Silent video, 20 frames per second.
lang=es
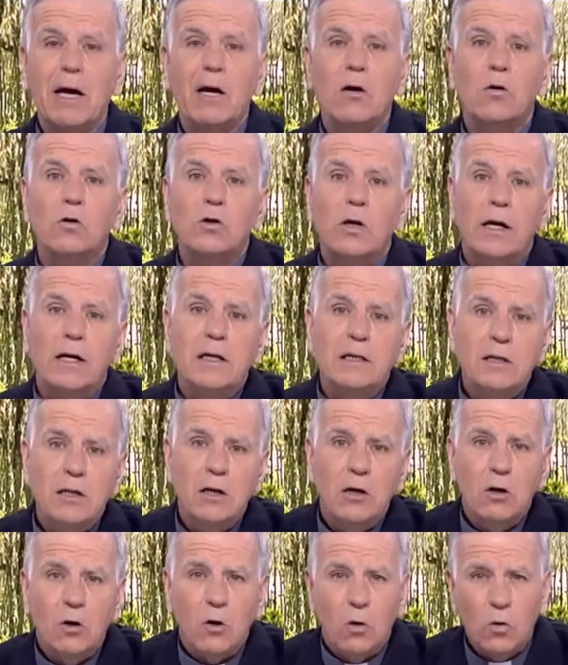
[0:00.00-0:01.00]
encontraréis
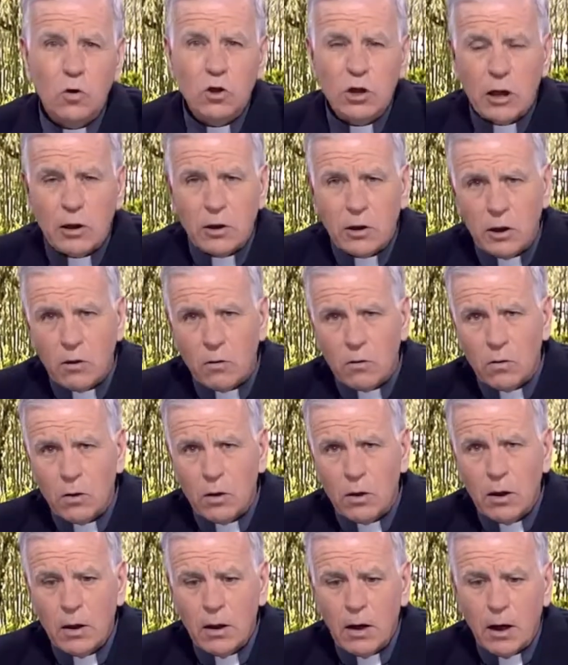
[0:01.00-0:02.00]
un sentido,
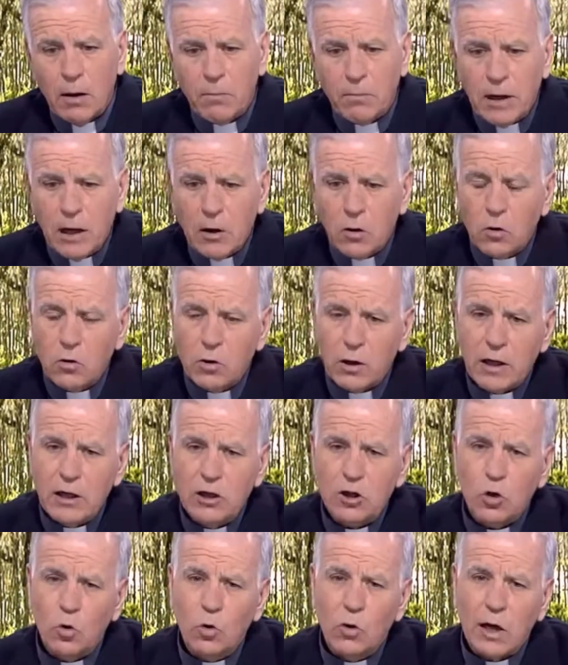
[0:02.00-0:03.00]
en mí
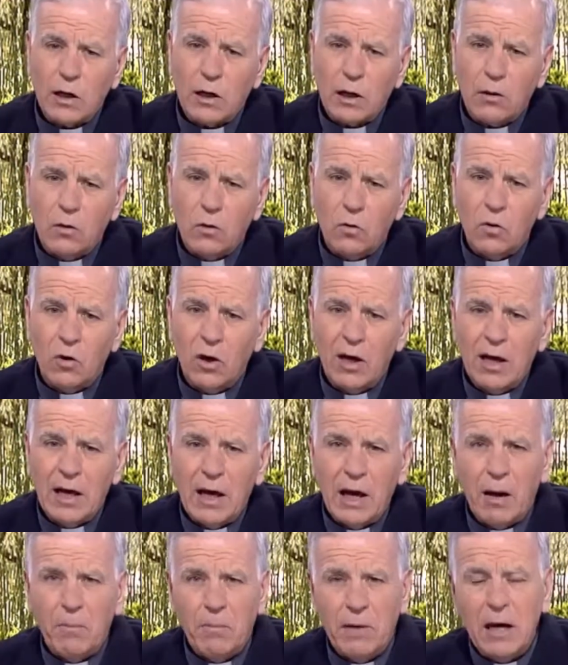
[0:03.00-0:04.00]
encontraréis una razón,
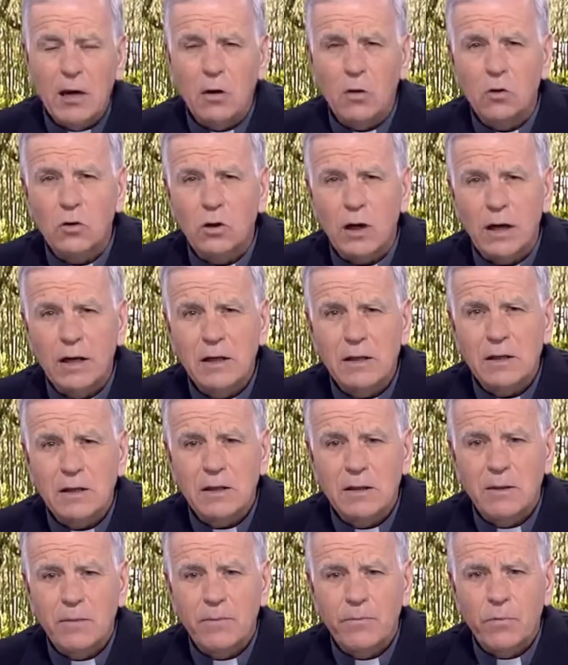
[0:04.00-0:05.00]
en mí encontraréis
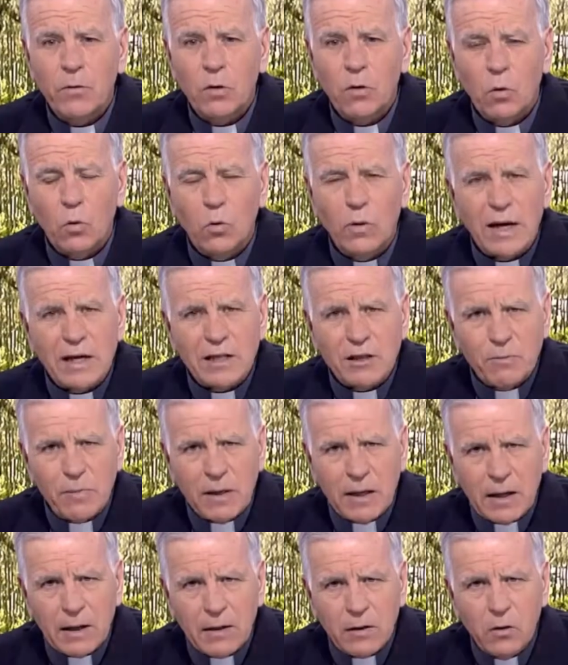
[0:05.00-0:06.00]
una
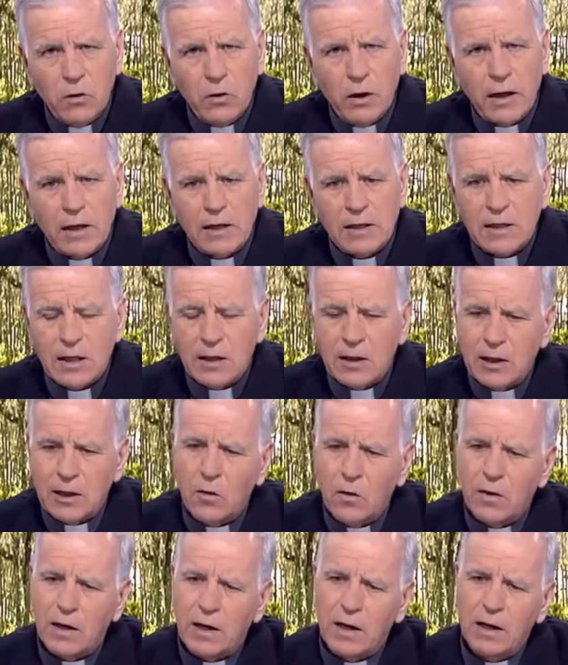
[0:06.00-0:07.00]
explicación en el
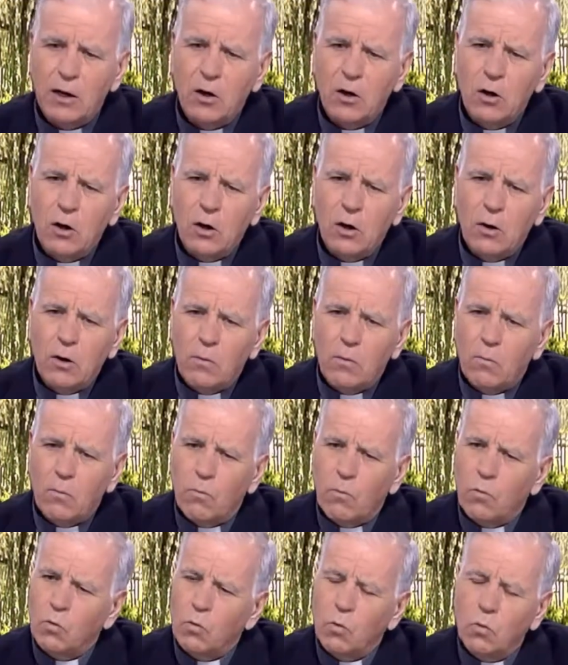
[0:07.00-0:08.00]
sentido de
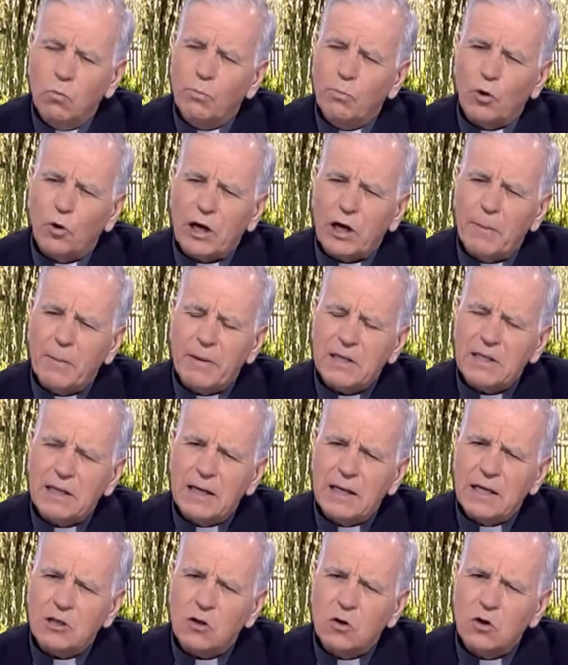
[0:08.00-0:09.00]
un, por qué
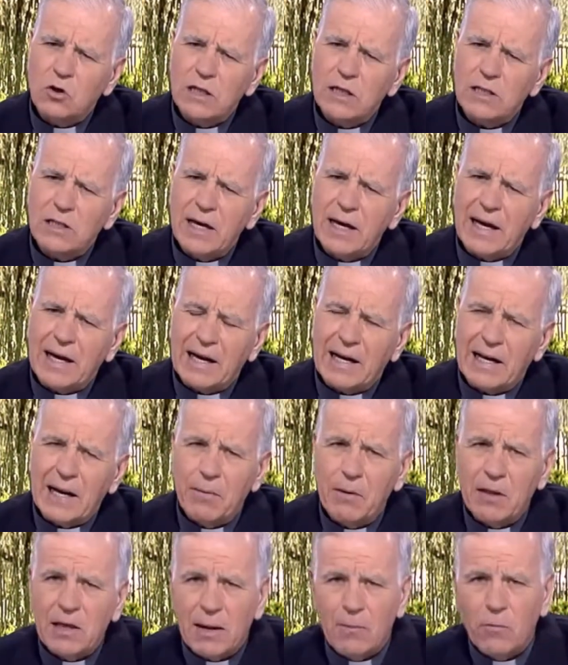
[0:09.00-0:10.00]
pasan las cosas en
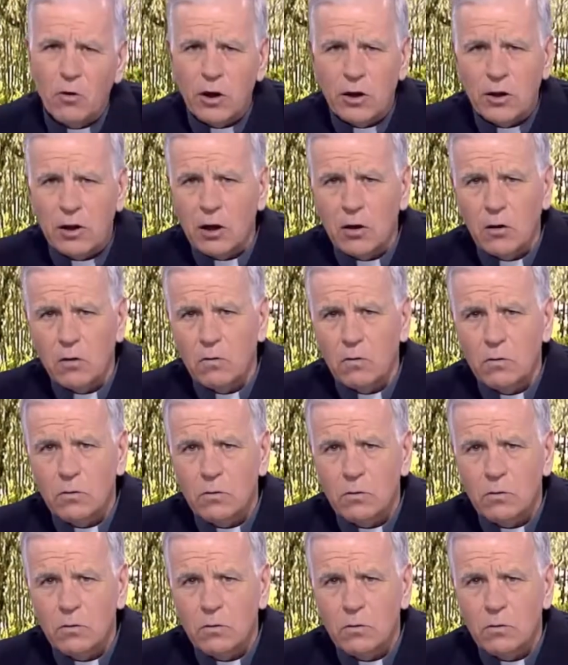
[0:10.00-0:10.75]
clave de amor eterno.